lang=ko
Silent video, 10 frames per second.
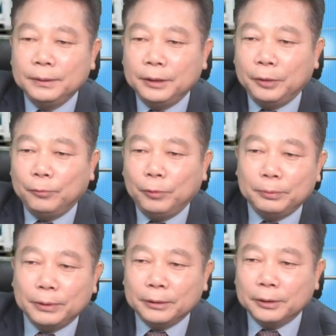네,
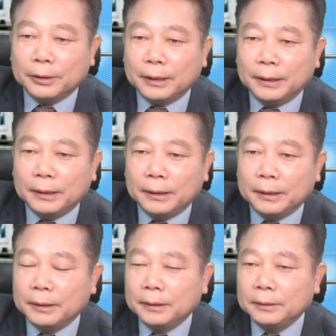외부에는 이렇게
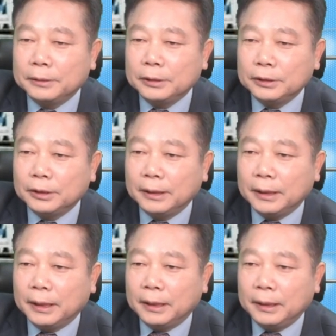
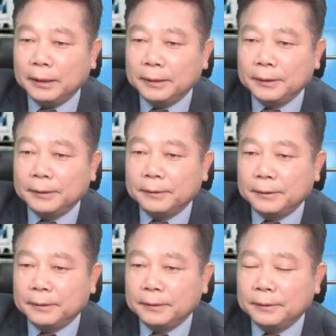철저하게
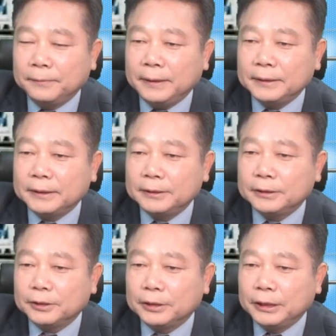어, 펜스도
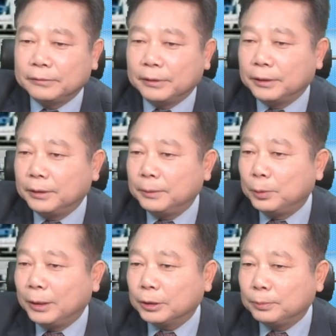쳐져 있고요.
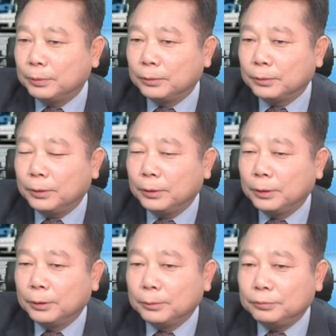보강도 블록으로
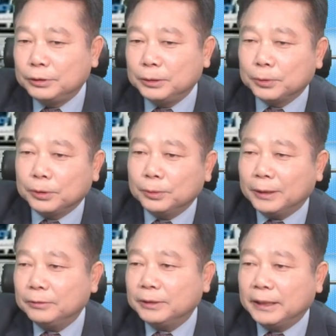부지 조성도
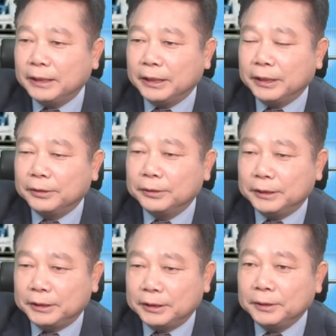아주 잘 되어
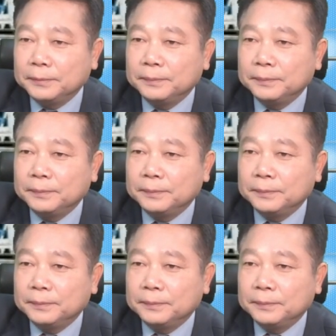있죠.